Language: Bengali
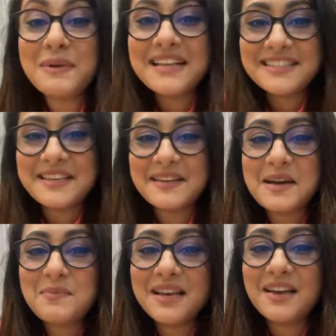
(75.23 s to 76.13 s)
পেজ থেকে
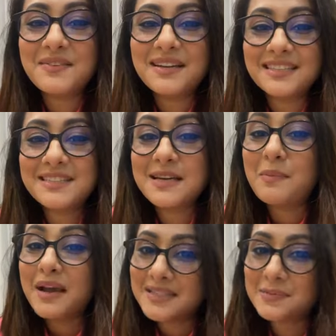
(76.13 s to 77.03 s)
আমি লাইভে আসছি
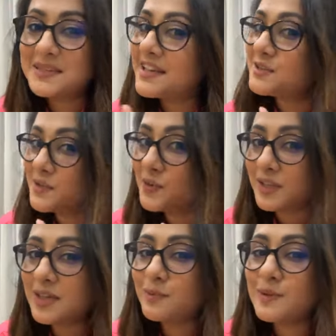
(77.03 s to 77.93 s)
আমার আশেপাশে একজন
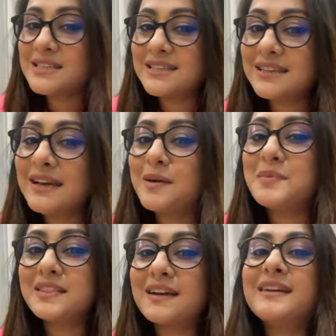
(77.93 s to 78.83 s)
কথা বলছে
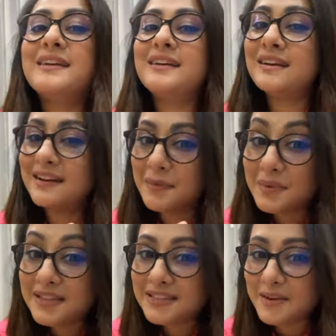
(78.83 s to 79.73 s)
আমি তাকে
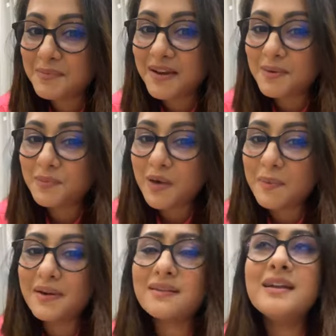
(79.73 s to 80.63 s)
আপনাদের সামনে আনবো
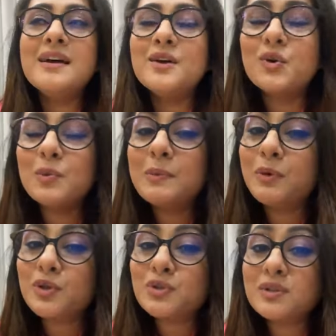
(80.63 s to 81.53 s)
আমার খুবই
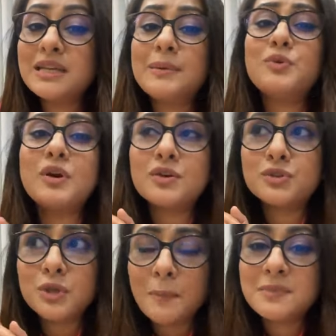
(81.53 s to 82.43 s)
পছন্দের এবং
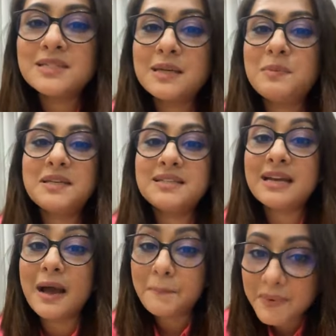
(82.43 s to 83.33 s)
সবচেয়ে বেশি
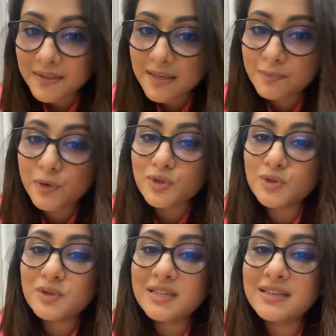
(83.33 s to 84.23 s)
আপনাদের
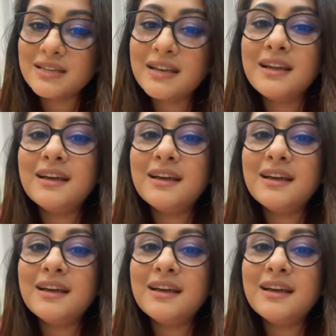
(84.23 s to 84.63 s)
পছন্দের